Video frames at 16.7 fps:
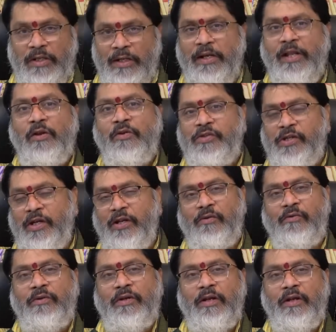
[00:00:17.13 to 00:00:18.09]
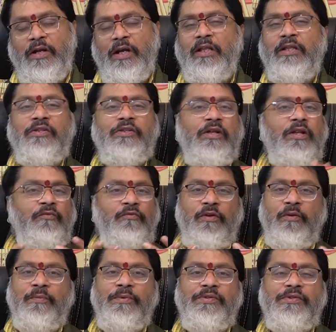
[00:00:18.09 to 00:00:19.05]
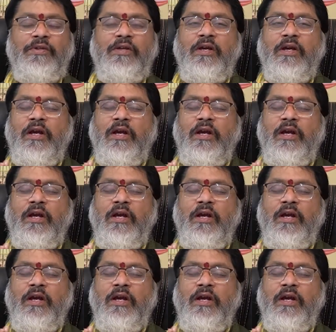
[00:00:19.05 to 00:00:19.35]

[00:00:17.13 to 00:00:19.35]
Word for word: లండన్లో చేయాలనుకుంటారు అది చాలా ఫేమస్